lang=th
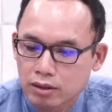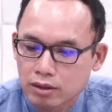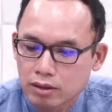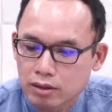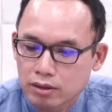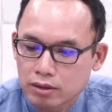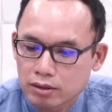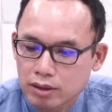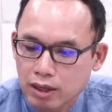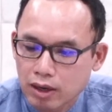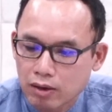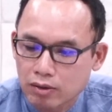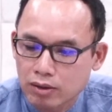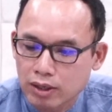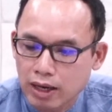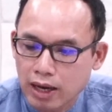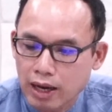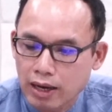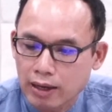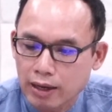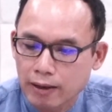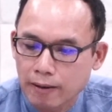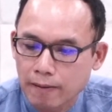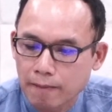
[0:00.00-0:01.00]
เจ้านา
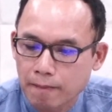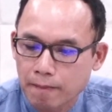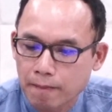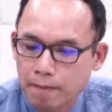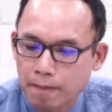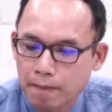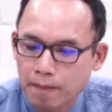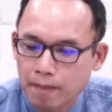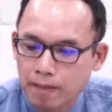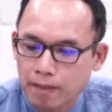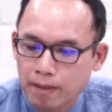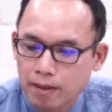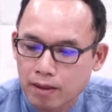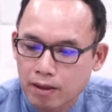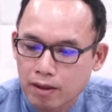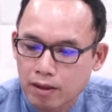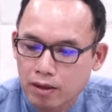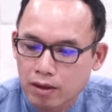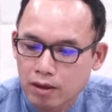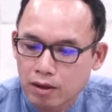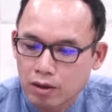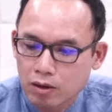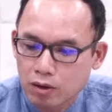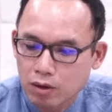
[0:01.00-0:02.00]
ย
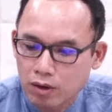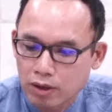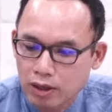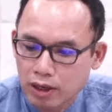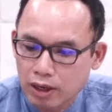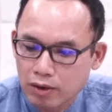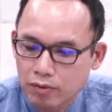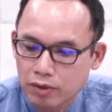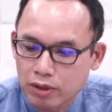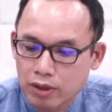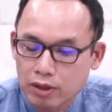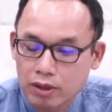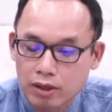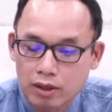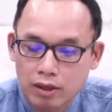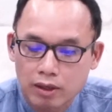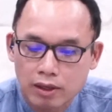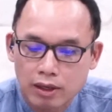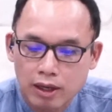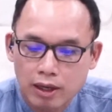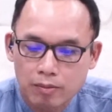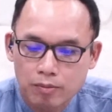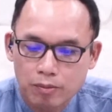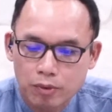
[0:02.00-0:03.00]
คนเลวี
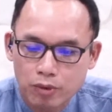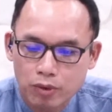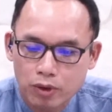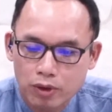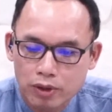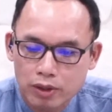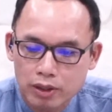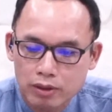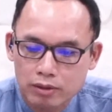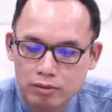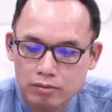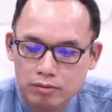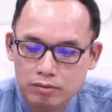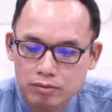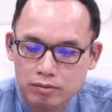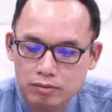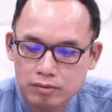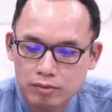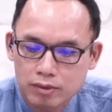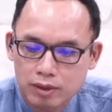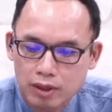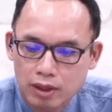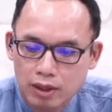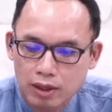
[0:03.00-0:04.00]
และปุโรหิต
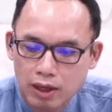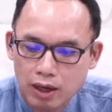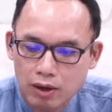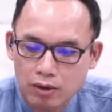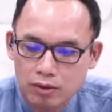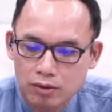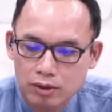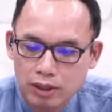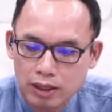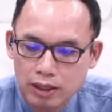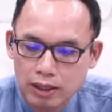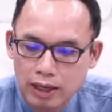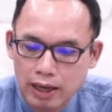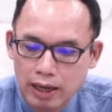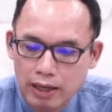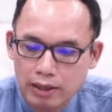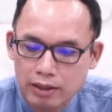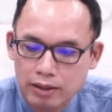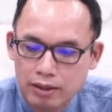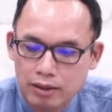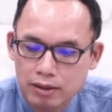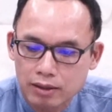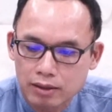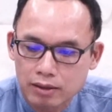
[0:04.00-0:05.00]
เราทั้งหลาย
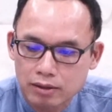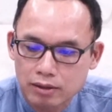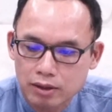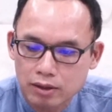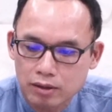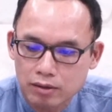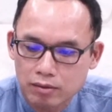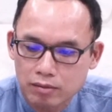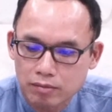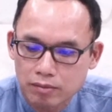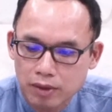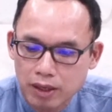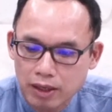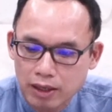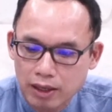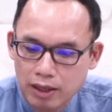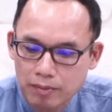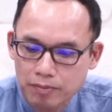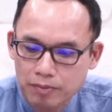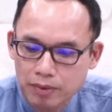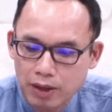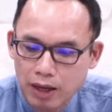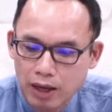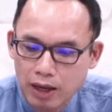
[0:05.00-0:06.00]
จึงประทับ
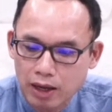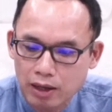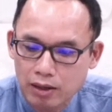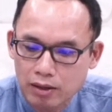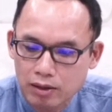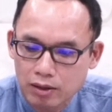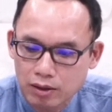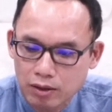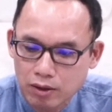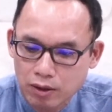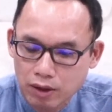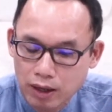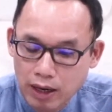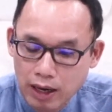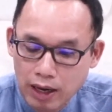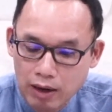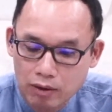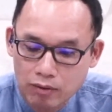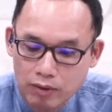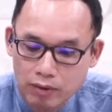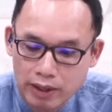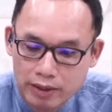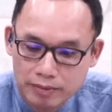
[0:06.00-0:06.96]
ตาของเขาไว้